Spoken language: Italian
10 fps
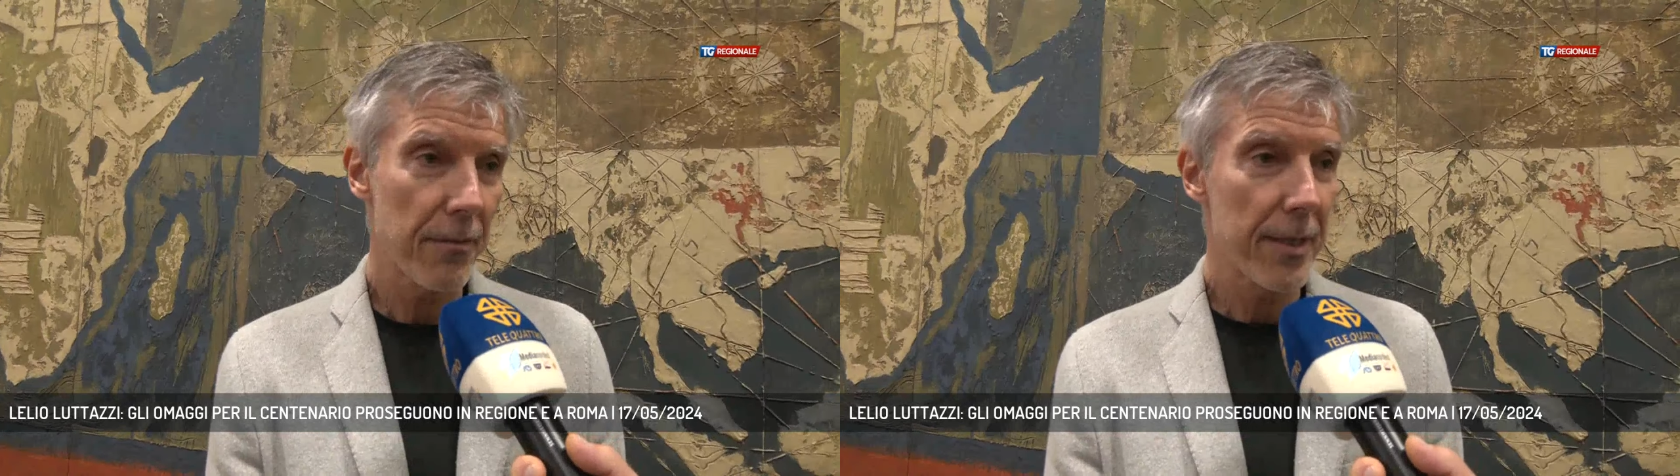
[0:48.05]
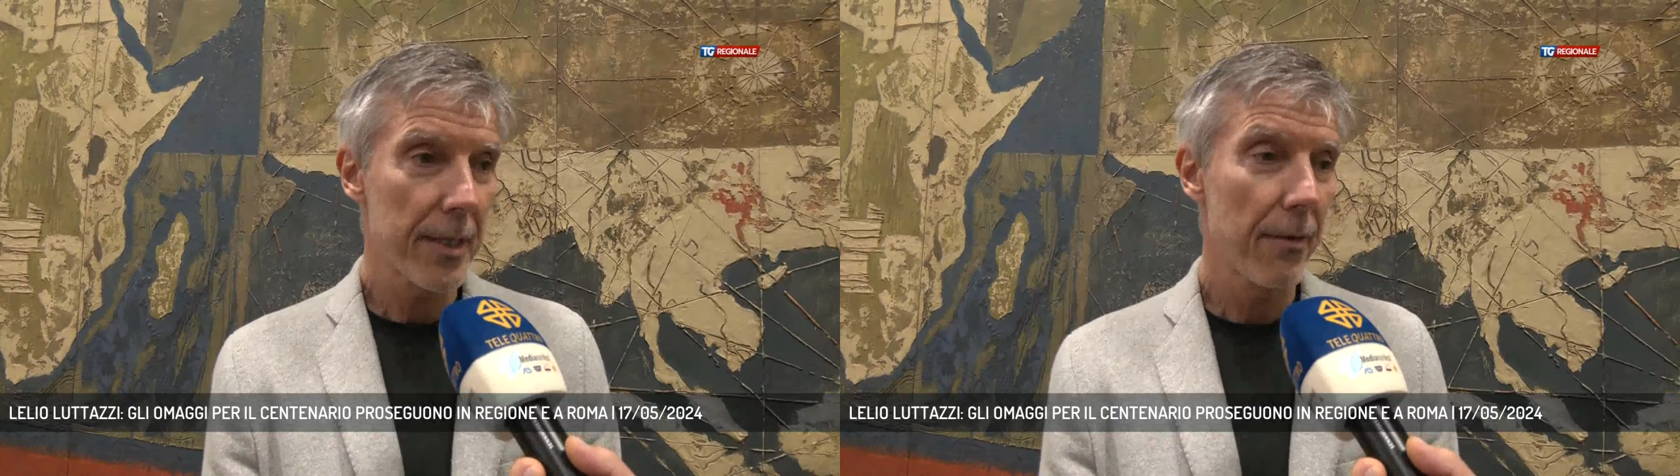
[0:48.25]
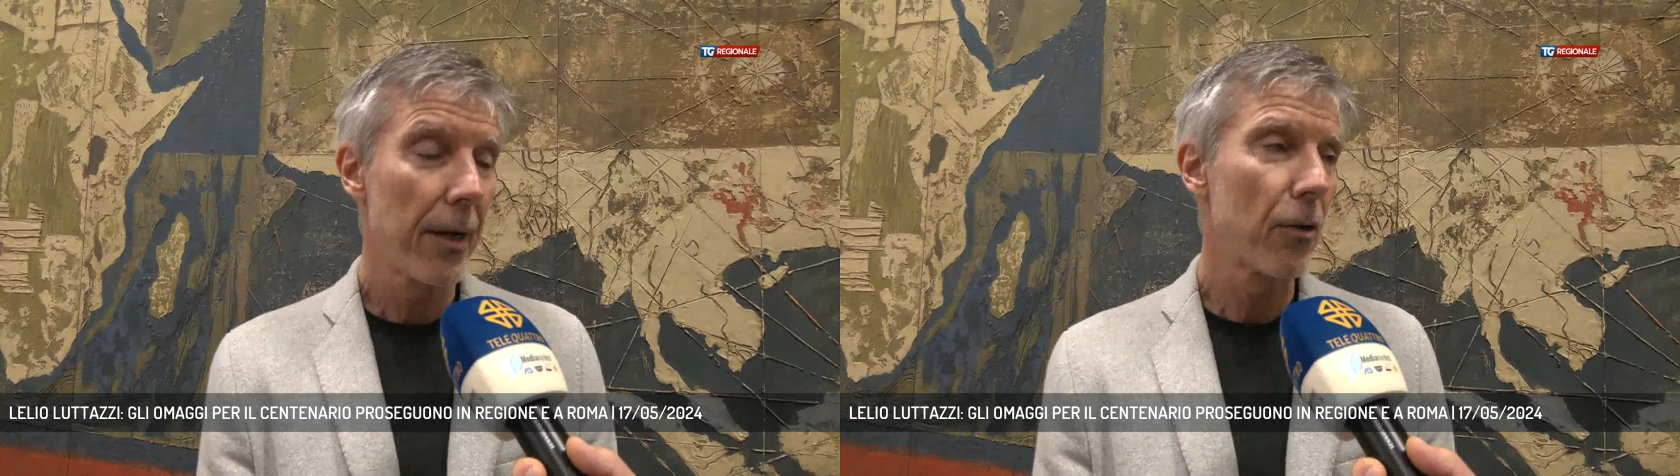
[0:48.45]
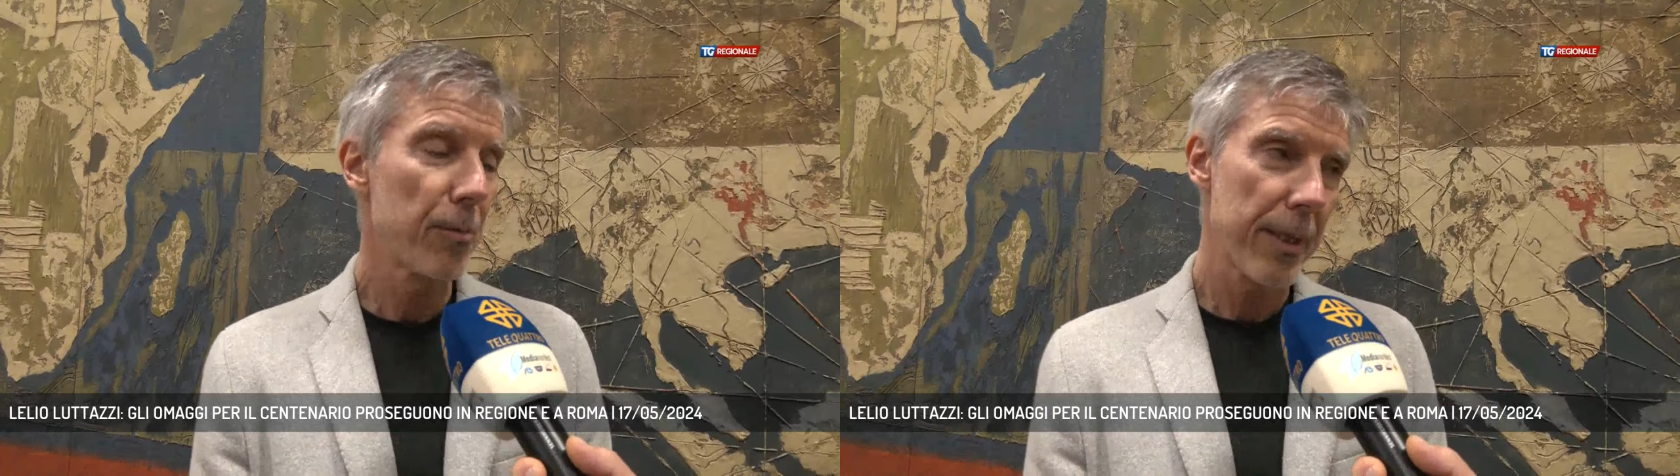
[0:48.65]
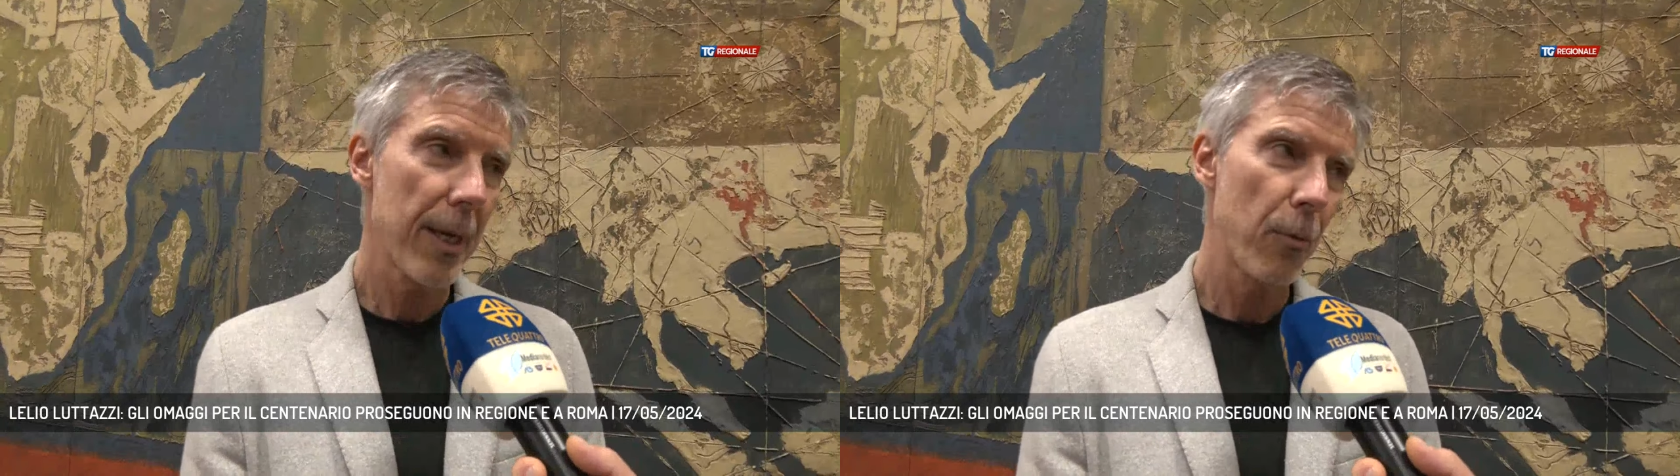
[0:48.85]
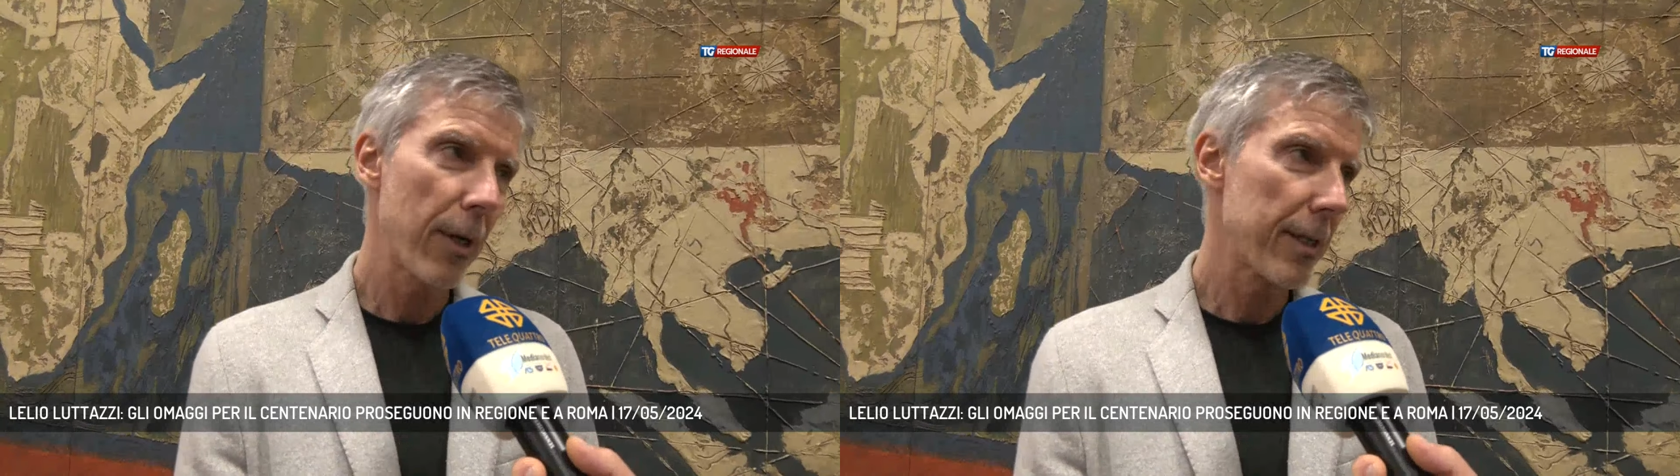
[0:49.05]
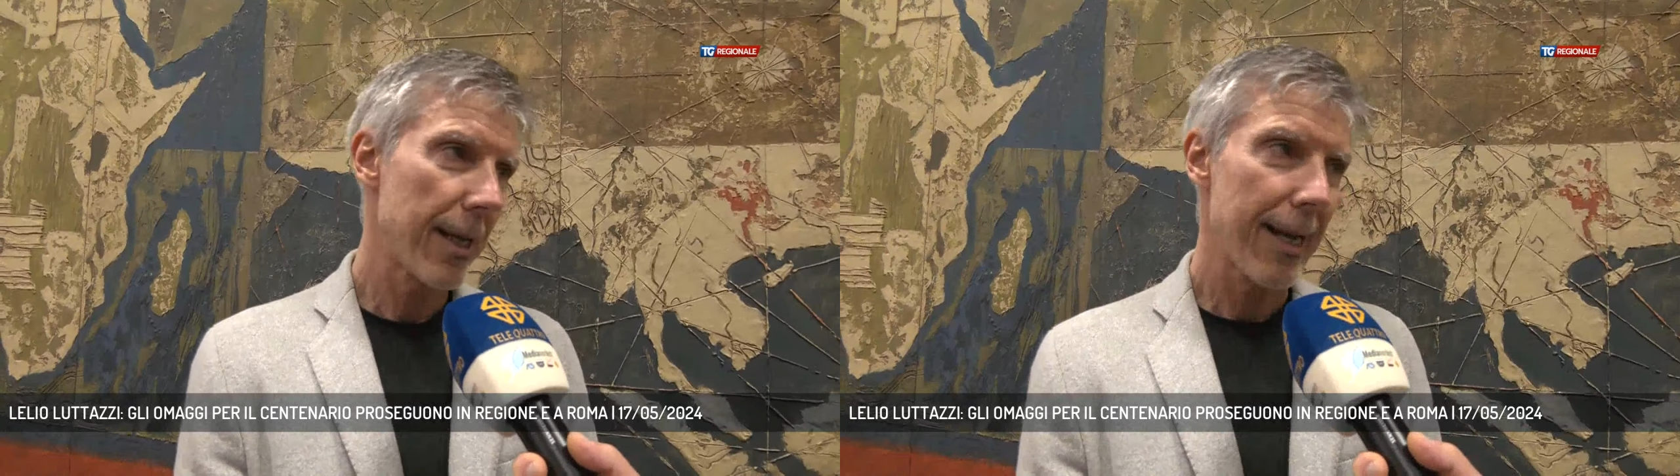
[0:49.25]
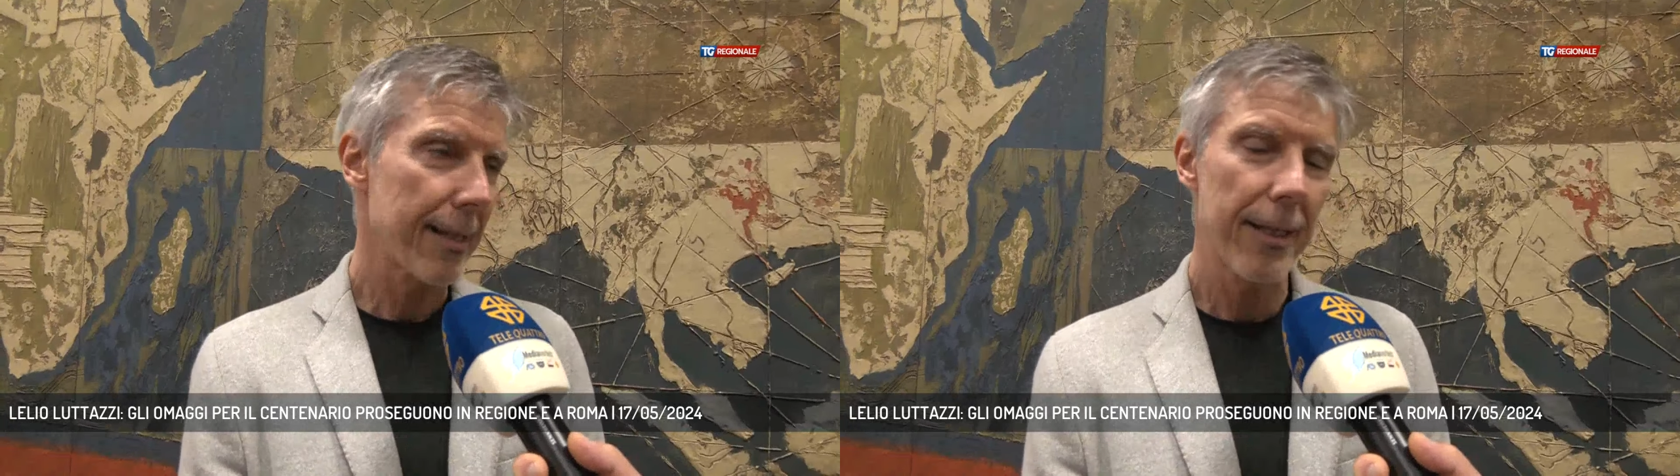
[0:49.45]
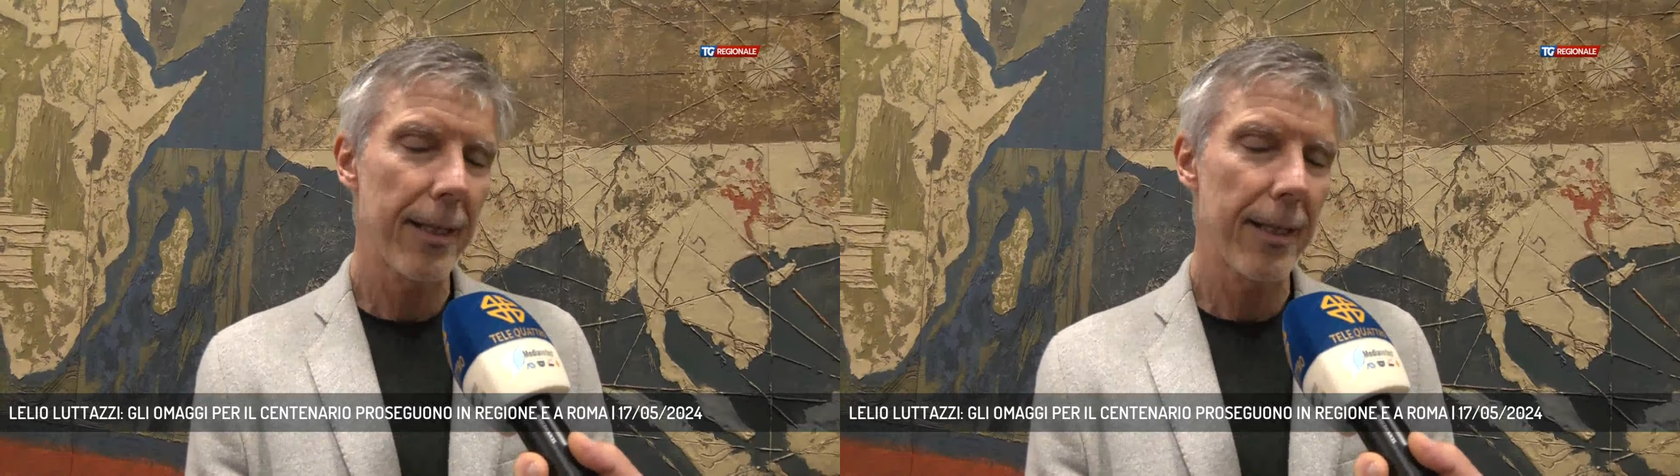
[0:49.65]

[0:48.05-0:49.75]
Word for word: Festival ospitiamo una serata